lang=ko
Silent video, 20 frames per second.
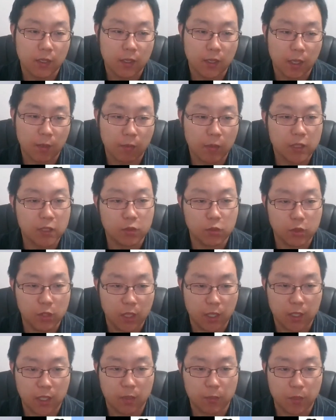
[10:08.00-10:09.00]
한마디로
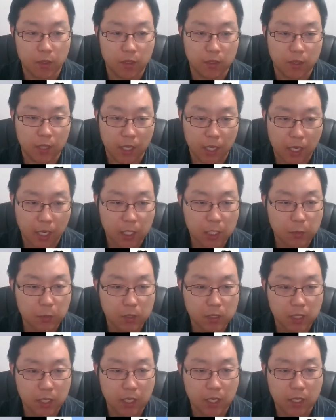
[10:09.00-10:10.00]
이야기하면
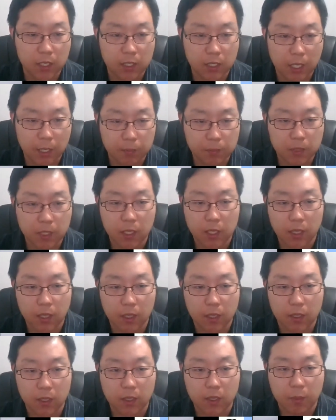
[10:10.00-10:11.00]
하나님의 사랑을
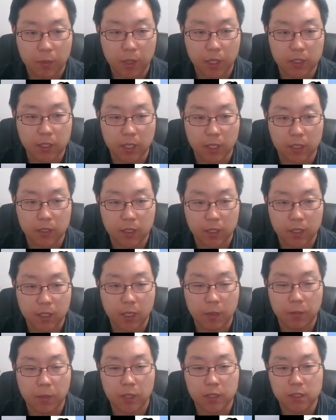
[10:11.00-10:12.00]
함께 받아
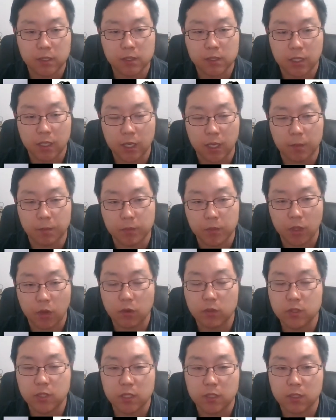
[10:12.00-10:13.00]
택함 받은 사람,
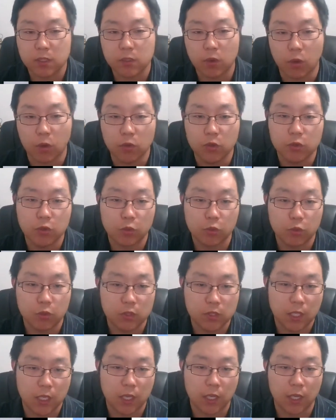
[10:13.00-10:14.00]
형제들을 어느 정도로
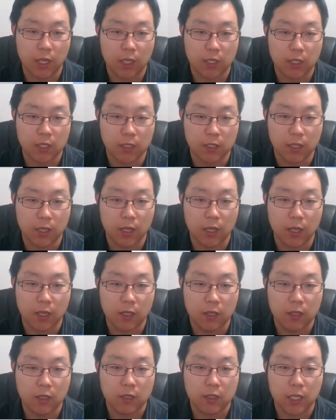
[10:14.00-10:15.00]
사랑해야
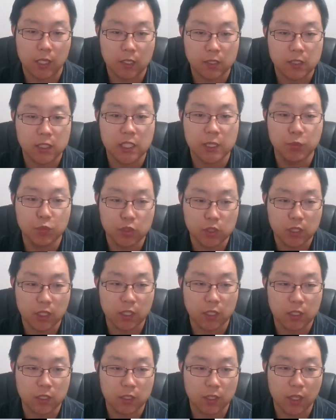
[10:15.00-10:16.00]
되는가라는 질문이
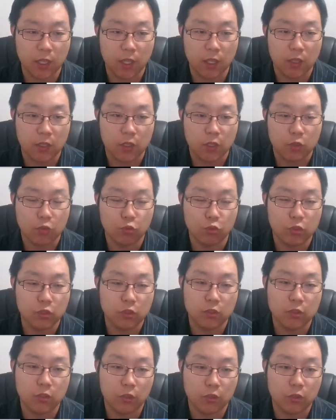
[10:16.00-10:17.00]
생길 때
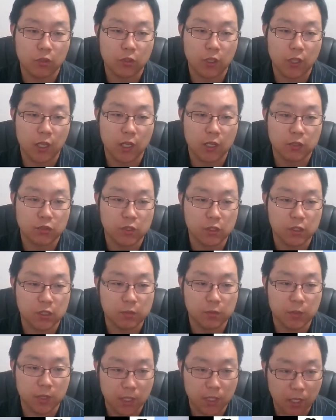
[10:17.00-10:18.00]
우리는 어떻게 할 수
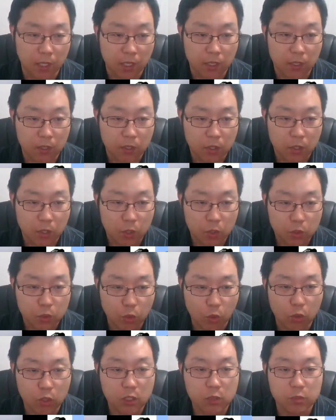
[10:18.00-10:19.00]
있습니까?
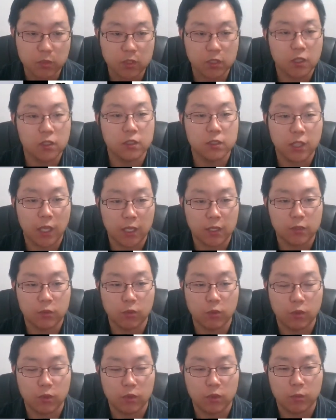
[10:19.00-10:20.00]
조금 의견이 다르고
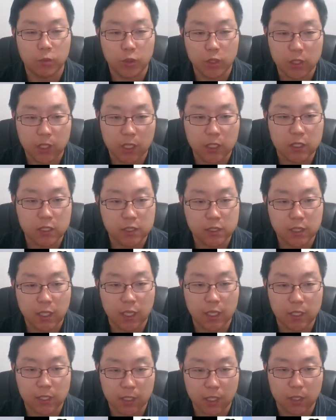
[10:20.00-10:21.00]
뭐 일하는
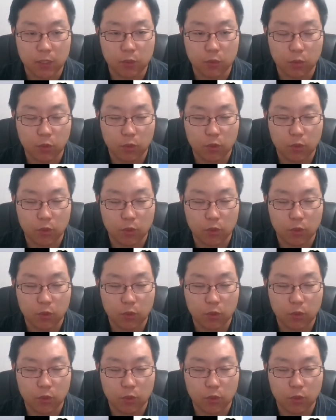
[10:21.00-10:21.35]
스타일이 다르고